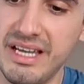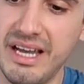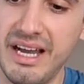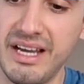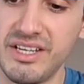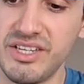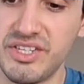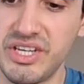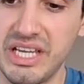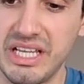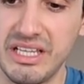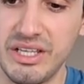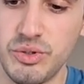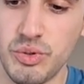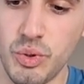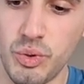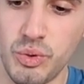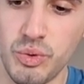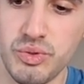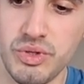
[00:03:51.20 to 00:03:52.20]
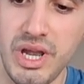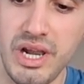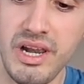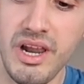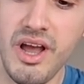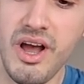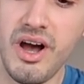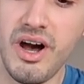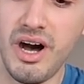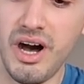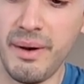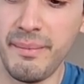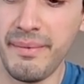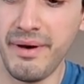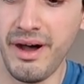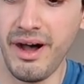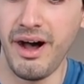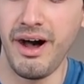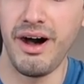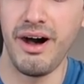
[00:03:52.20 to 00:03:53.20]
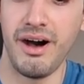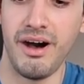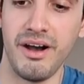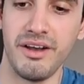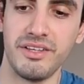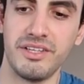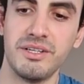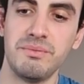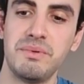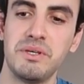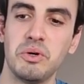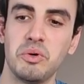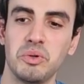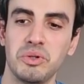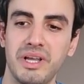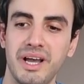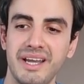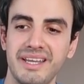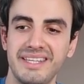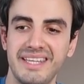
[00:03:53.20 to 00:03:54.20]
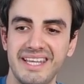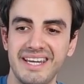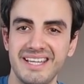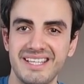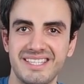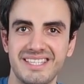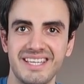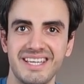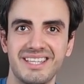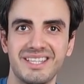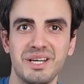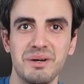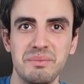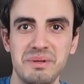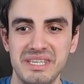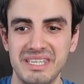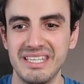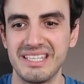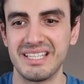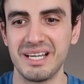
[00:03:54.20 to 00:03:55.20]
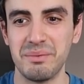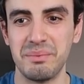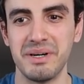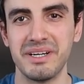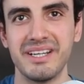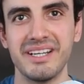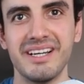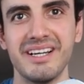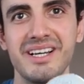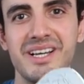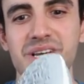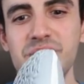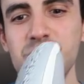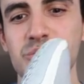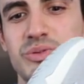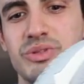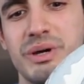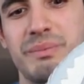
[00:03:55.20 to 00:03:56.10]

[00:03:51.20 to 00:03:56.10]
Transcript: da aynı şekilde çok güzel. Ama ayrı bir olay neresi? Tabii ki tabanı. Şu